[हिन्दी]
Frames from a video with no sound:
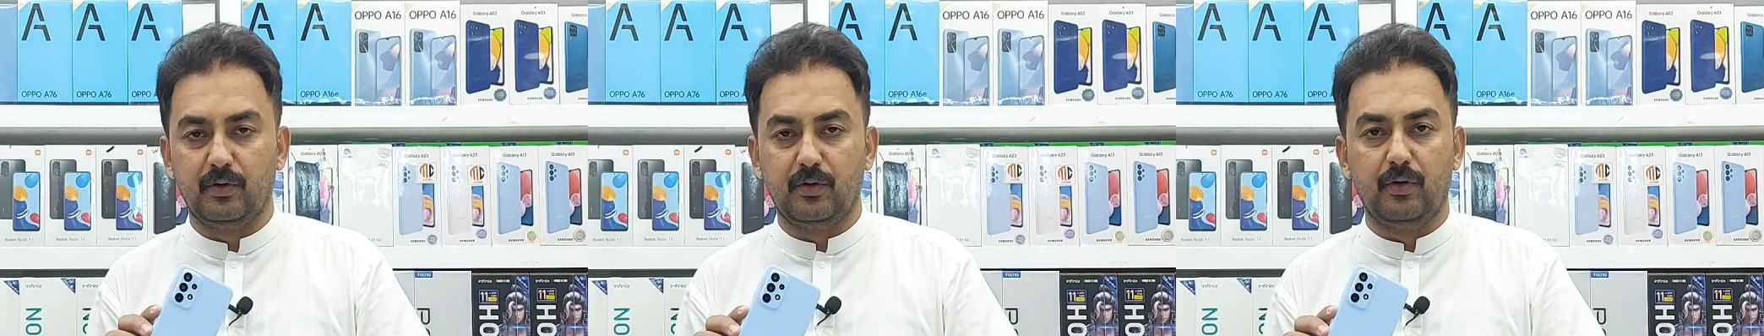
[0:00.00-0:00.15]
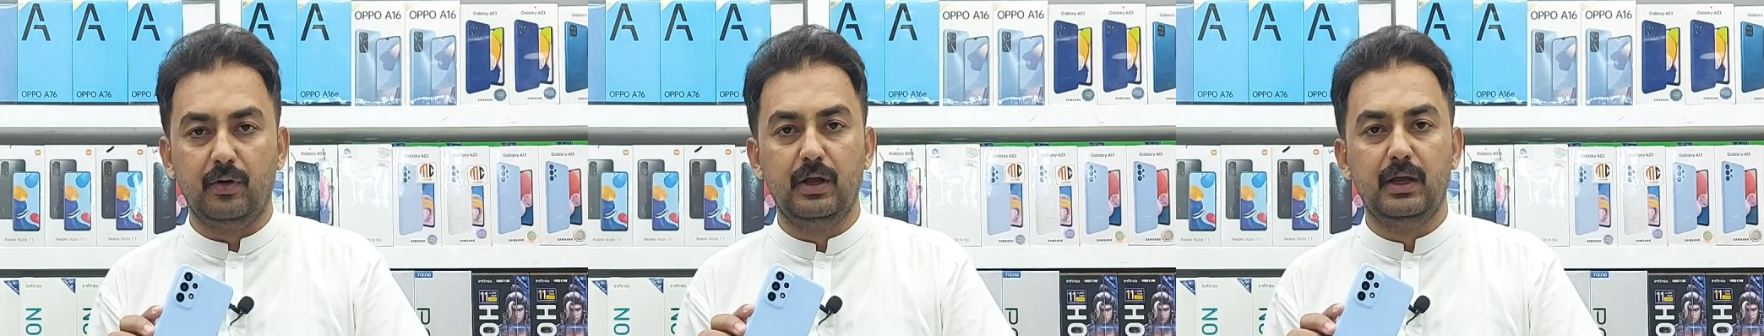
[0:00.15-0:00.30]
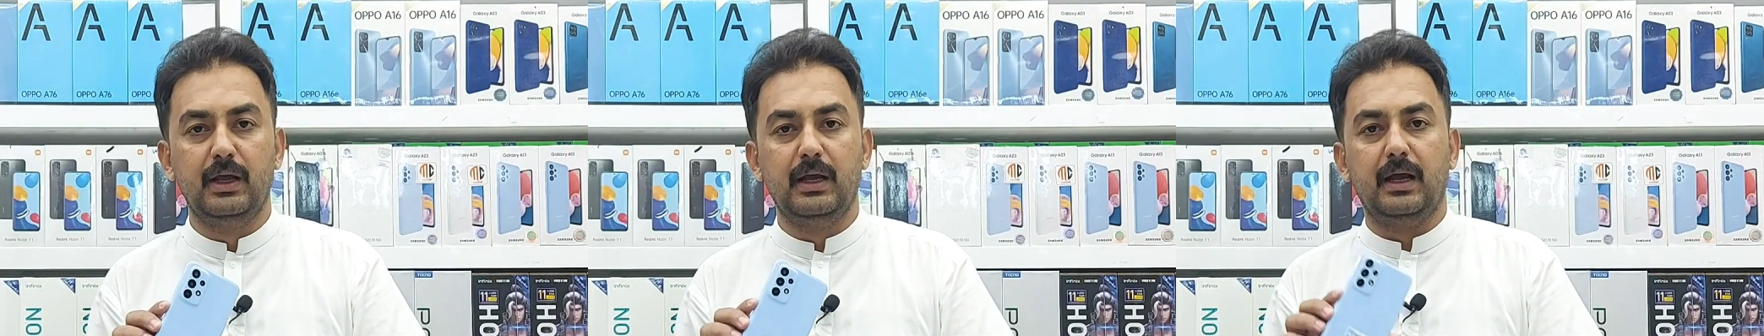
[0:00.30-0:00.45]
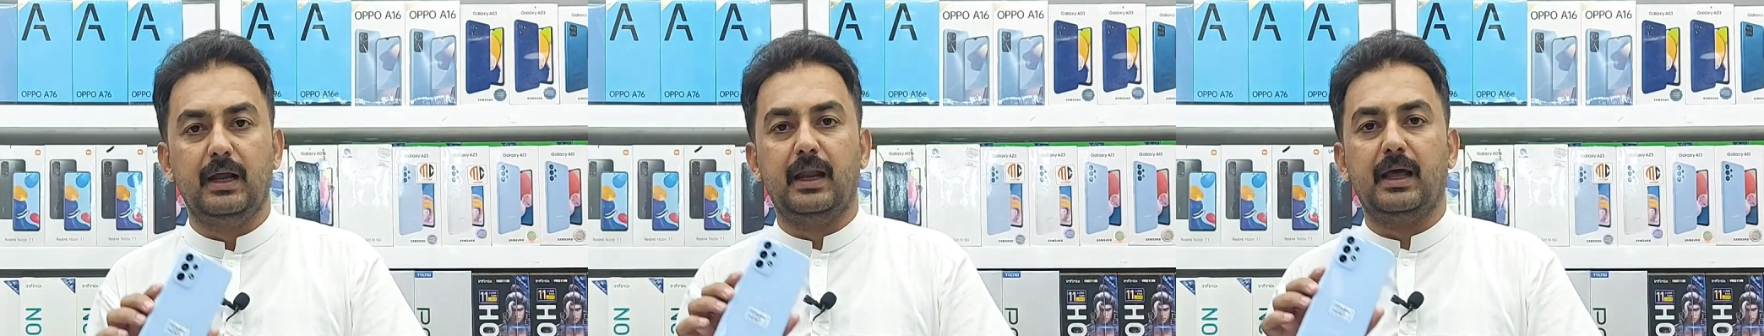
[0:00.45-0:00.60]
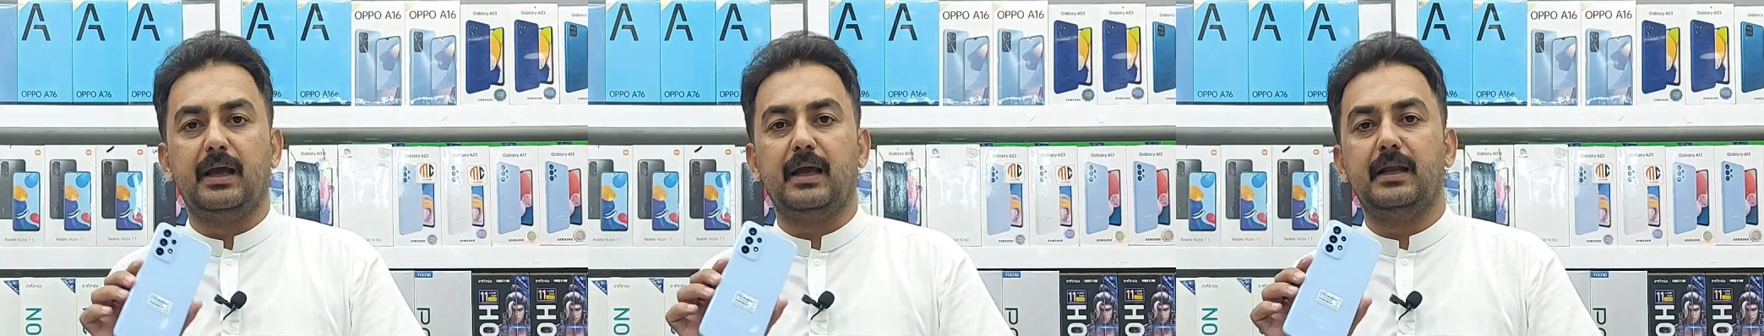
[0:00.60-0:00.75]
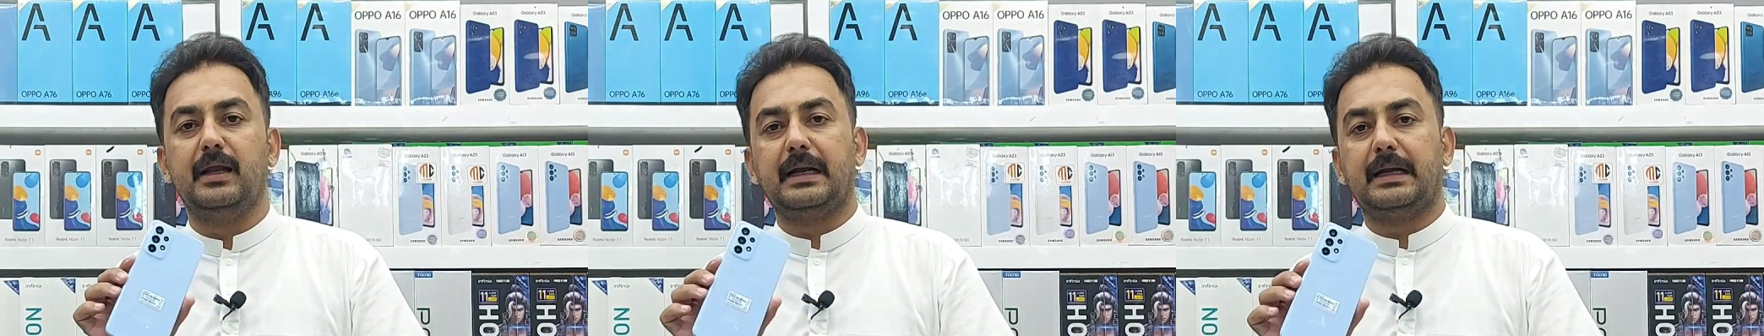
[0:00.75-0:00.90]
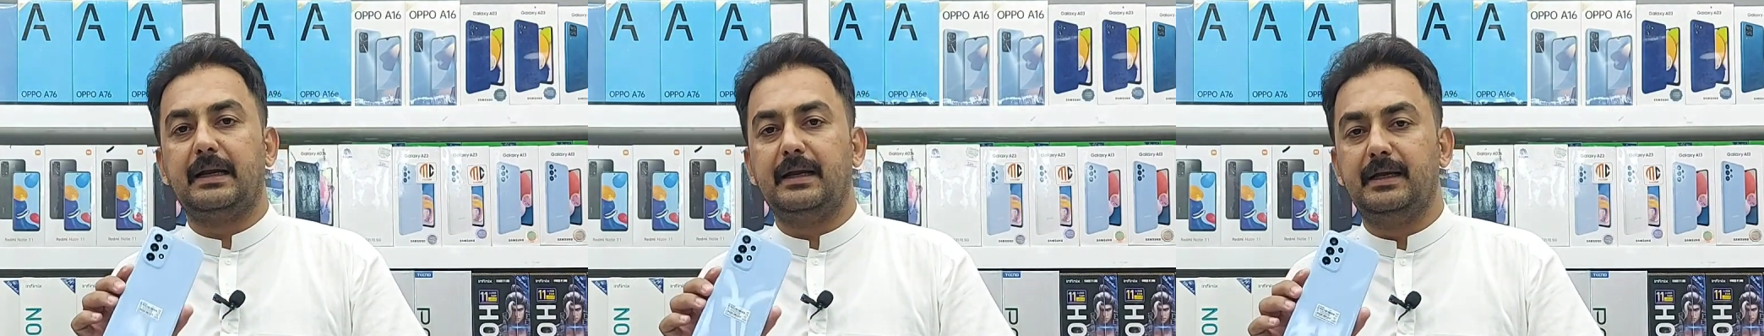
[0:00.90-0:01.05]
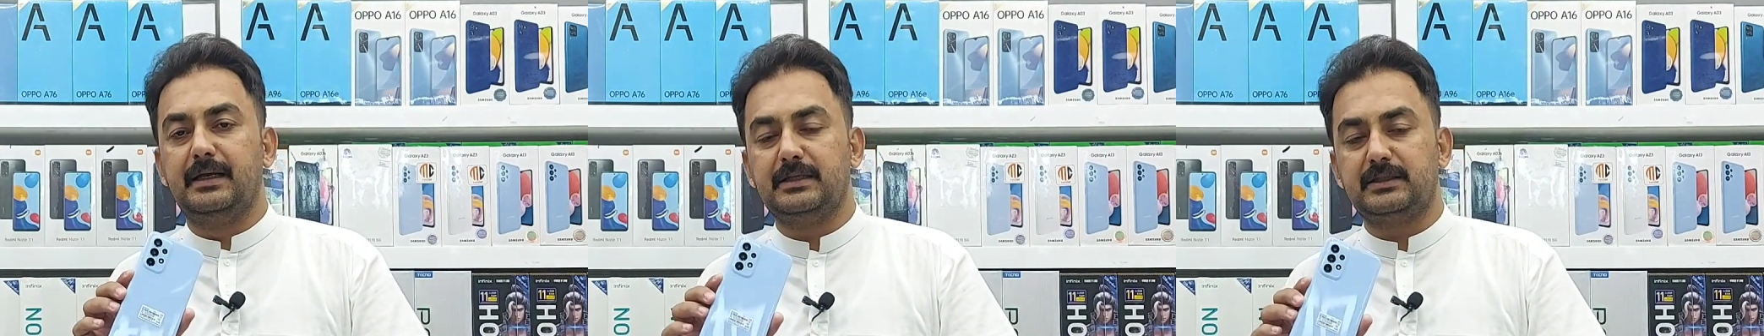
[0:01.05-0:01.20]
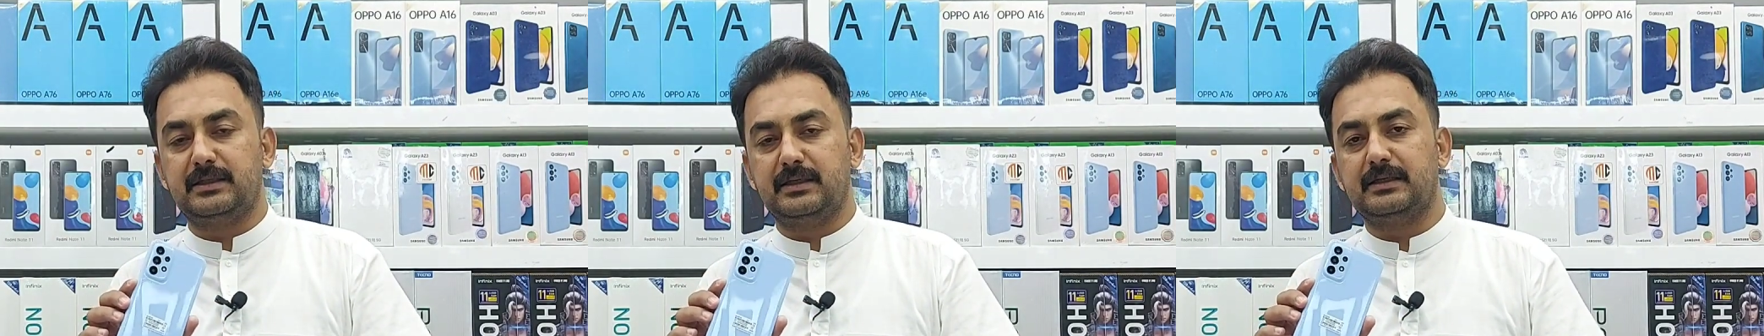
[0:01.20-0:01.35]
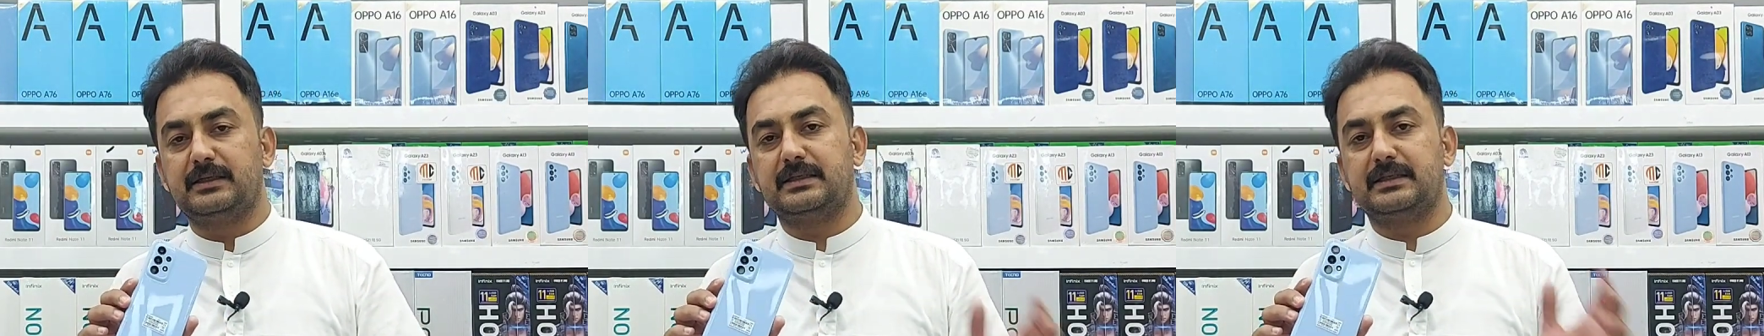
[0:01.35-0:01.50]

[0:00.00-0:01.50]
हो लेकिन एटलीस्ट